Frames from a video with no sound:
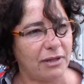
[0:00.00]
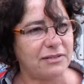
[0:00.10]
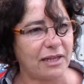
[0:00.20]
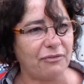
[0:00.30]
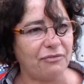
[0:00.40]
eles
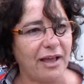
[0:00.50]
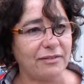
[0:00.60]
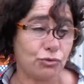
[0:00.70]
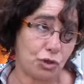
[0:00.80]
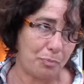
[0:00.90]
é que
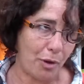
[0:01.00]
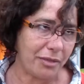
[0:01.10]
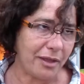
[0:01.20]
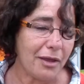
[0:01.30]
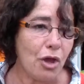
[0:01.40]
fazem, os que
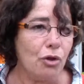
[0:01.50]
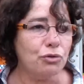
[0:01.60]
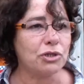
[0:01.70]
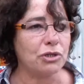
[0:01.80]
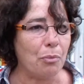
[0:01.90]
podem,
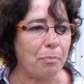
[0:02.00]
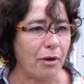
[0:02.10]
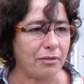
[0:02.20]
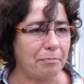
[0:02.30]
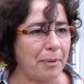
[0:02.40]
os que não
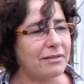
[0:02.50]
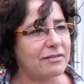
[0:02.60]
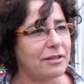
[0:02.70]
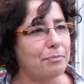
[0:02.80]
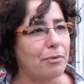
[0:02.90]
podem
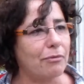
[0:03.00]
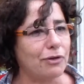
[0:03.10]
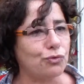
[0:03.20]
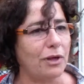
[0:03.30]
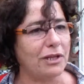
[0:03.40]
participam com a
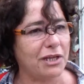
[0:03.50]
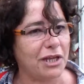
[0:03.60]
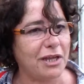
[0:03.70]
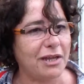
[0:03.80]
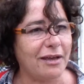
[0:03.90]
sua
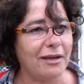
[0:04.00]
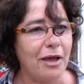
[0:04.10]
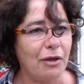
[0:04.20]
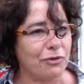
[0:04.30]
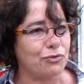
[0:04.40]
alegria,
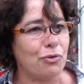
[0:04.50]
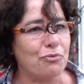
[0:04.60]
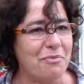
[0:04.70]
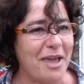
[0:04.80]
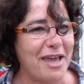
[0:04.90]
com a sua
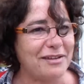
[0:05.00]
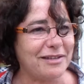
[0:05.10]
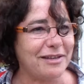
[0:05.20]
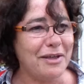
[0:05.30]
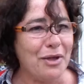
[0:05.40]

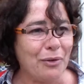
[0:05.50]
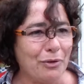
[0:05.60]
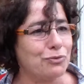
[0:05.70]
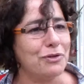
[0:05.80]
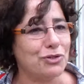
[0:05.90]
conversa, com
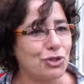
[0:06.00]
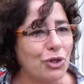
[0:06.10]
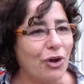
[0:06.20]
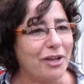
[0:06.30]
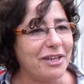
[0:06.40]
as suas
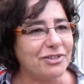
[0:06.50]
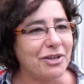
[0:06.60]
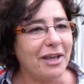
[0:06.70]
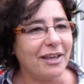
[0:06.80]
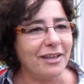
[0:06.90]
histórias
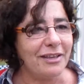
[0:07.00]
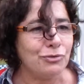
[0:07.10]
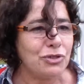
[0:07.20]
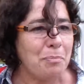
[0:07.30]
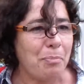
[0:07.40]
e
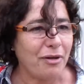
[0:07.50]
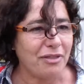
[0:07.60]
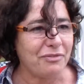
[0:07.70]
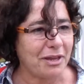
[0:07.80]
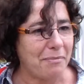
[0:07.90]
dos que
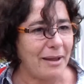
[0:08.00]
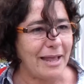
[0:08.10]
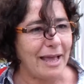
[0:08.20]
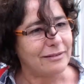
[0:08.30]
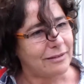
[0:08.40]
podem
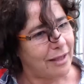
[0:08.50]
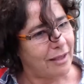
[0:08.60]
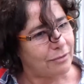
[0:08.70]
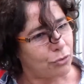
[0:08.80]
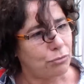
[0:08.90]
trabalhar.
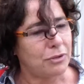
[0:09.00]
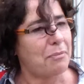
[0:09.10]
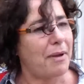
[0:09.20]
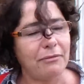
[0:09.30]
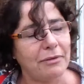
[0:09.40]
É, todo o
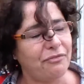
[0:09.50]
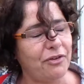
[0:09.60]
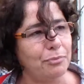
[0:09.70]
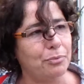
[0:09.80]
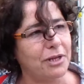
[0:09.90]
trabalho é
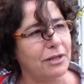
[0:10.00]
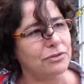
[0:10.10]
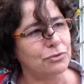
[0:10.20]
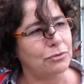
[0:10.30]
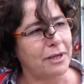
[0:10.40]
feito por
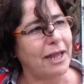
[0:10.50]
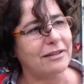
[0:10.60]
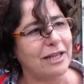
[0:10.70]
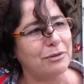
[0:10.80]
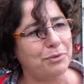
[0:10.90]
eles, tudo
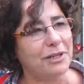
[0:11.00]
realizado por